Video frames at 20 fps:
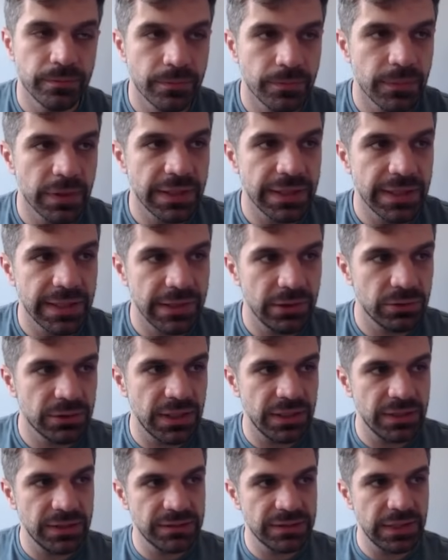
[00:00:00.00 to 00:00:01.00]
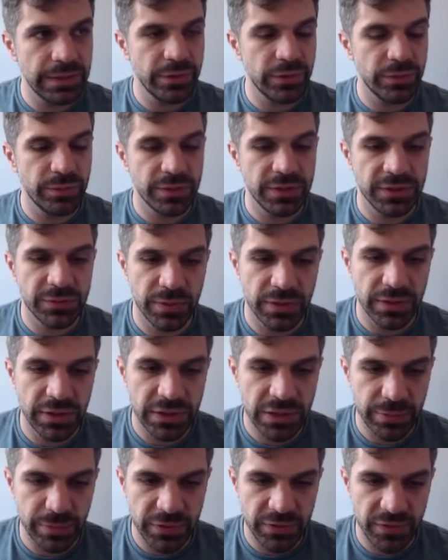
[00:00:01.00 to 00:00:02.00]
Ele quer neutralizar meu bispo ali. Acho
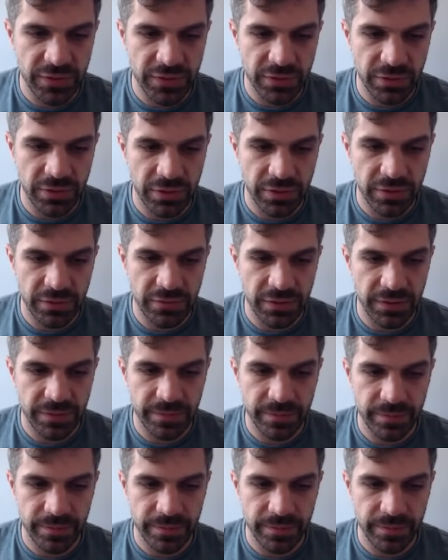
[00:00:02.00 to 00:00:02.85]
que eu posso fazer o rock, velho.